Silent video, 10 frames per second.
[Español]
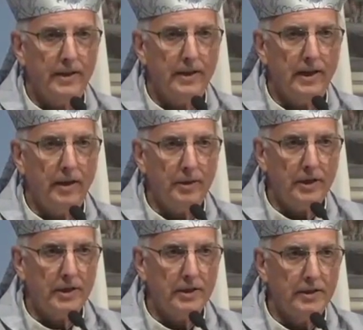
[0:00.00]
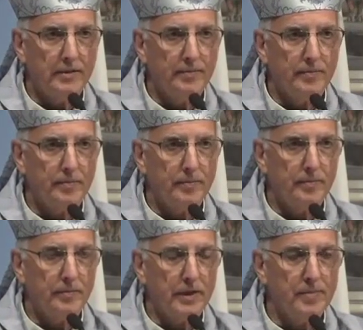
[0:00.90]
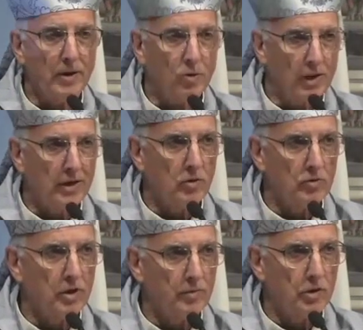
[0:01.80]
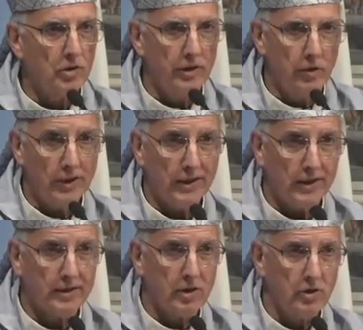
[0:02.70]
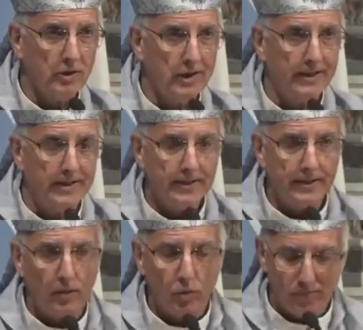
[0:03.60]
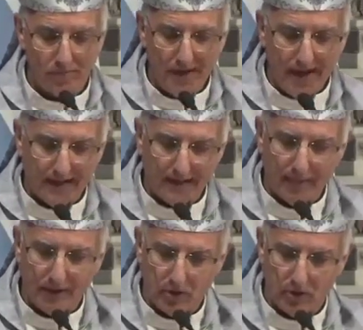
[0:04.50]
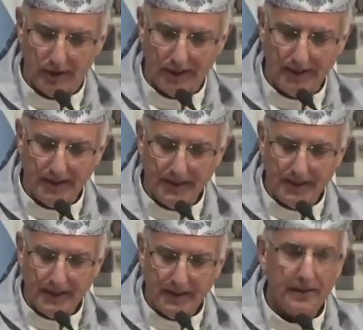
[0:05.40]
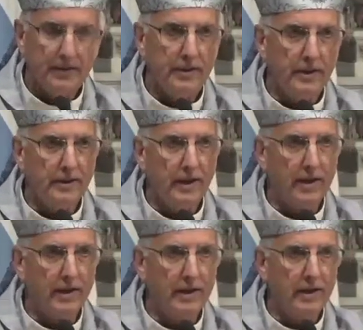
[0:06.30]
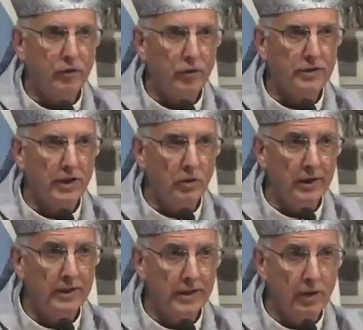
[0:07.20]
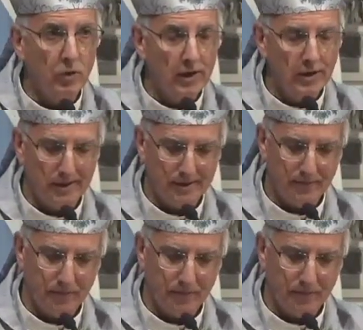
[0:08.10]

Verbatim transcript: la Virgen Inmaculada Concepción de Nuestra Señora del buen viaje, patrona de esta querida fuerza nuestra nueva,